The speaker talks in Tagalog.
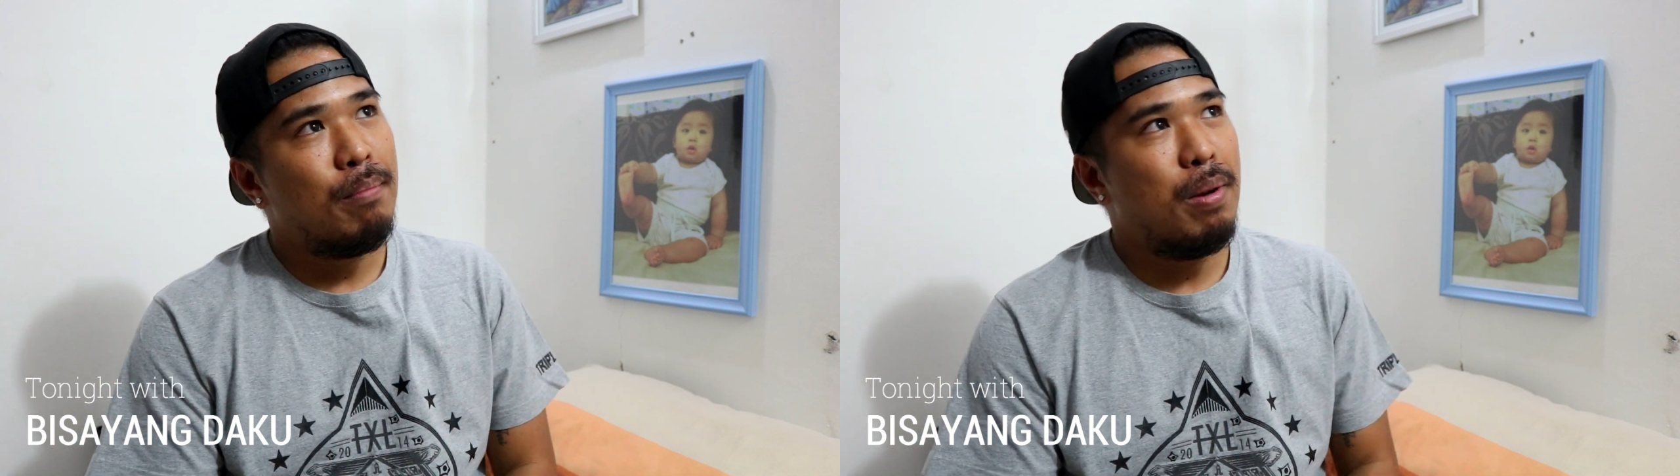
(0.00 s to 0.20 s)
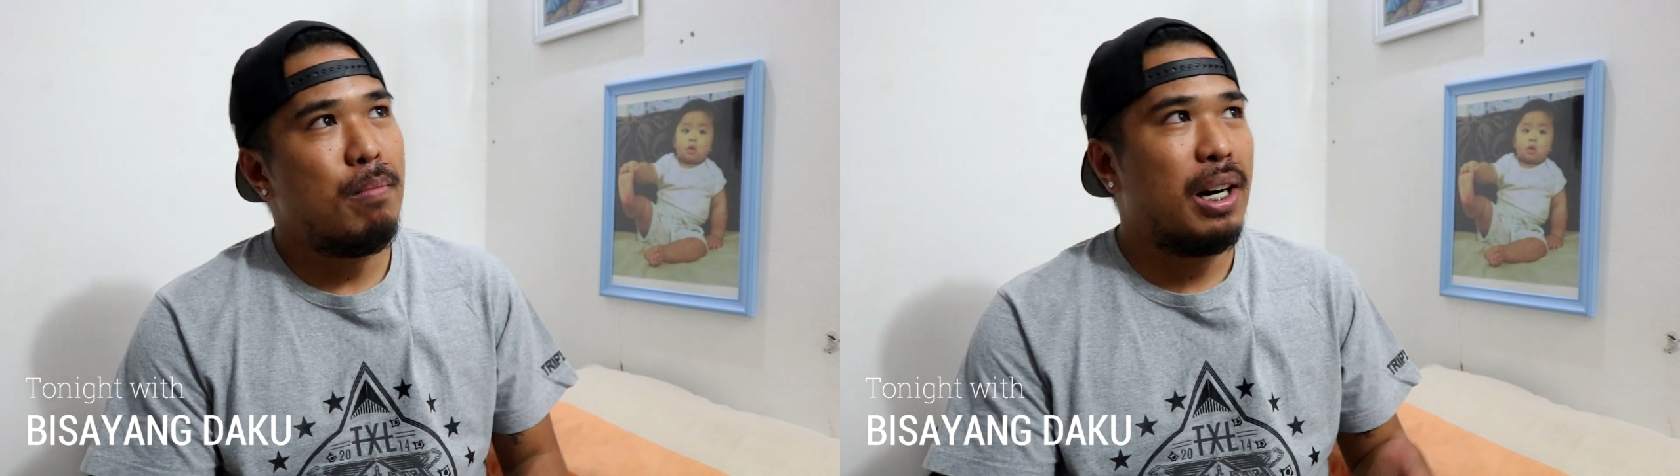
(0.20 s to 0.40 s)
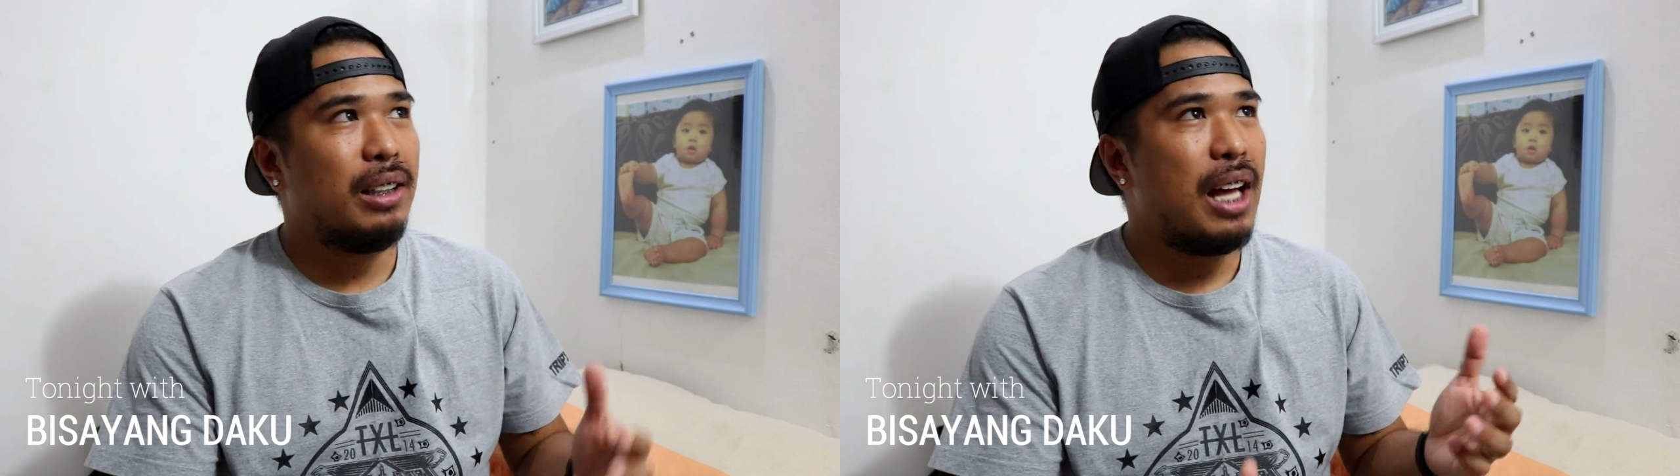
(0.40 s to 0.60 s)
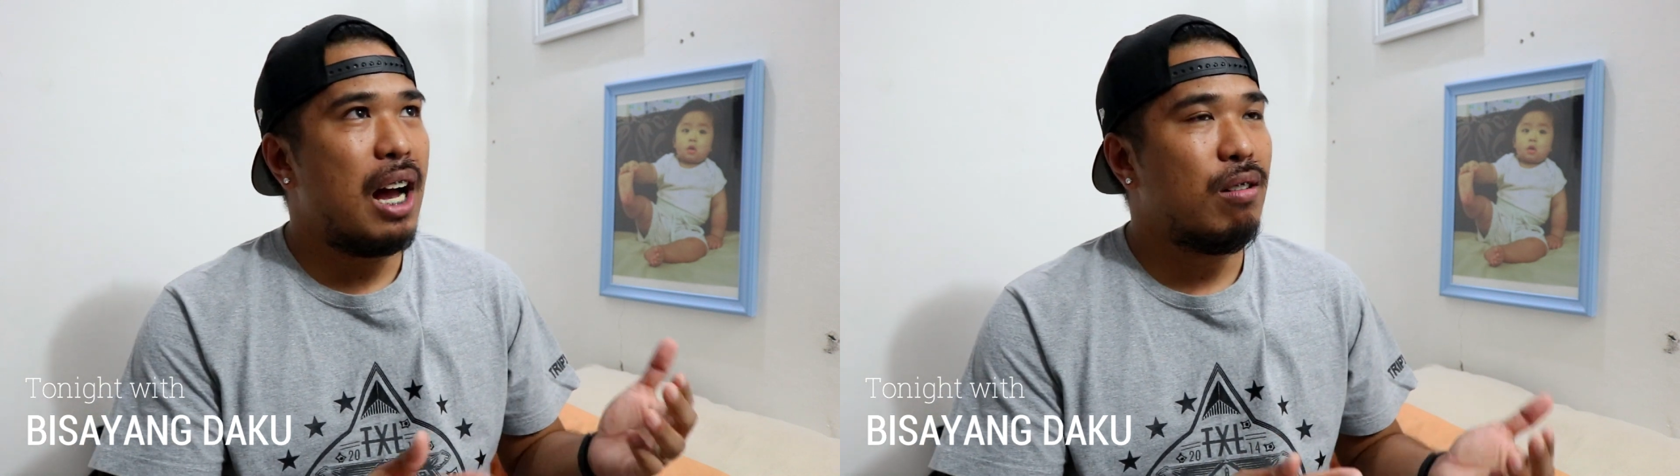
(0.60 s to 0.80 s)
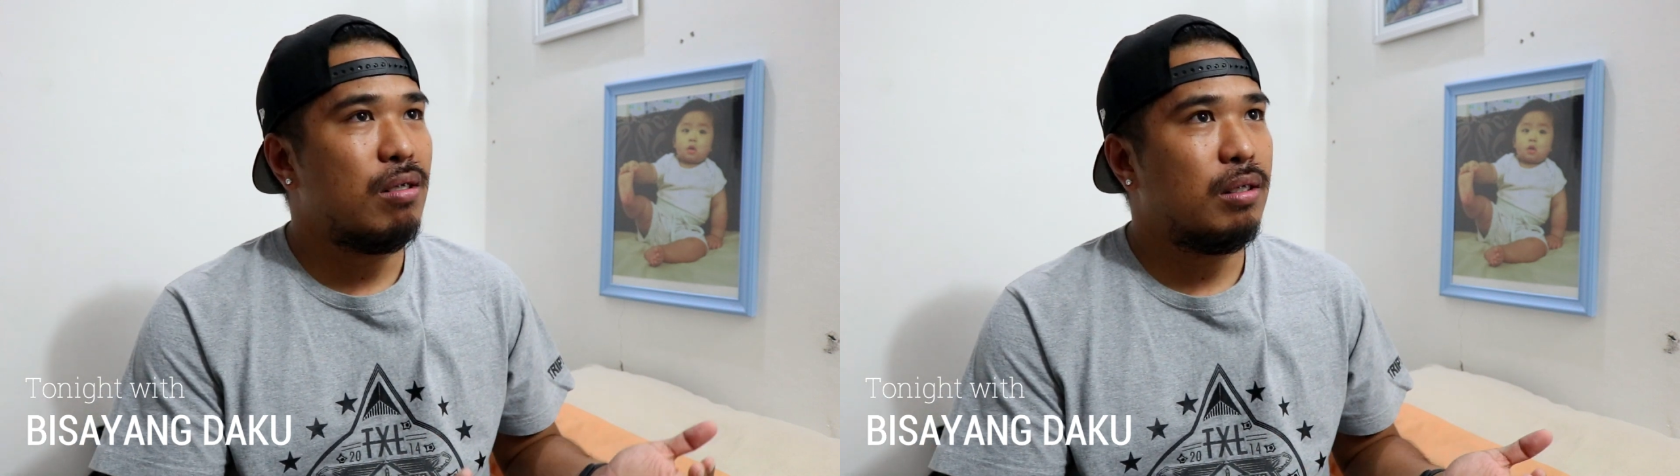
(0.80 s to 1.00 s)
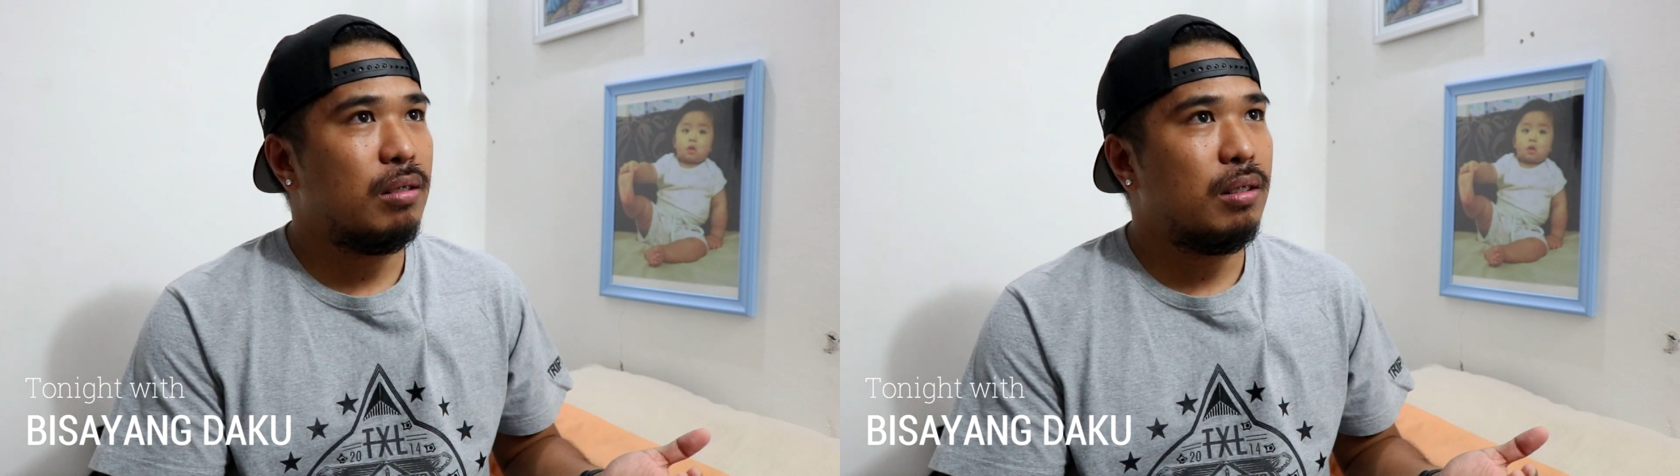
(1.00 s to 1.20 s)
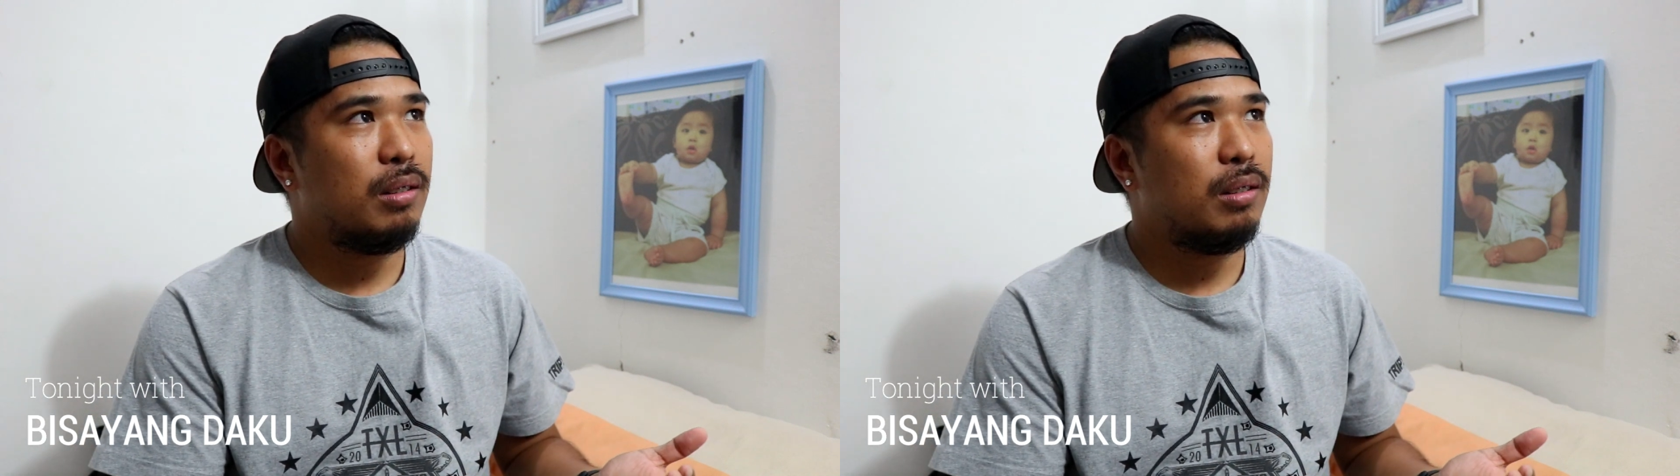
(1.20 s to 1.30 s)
May mga taong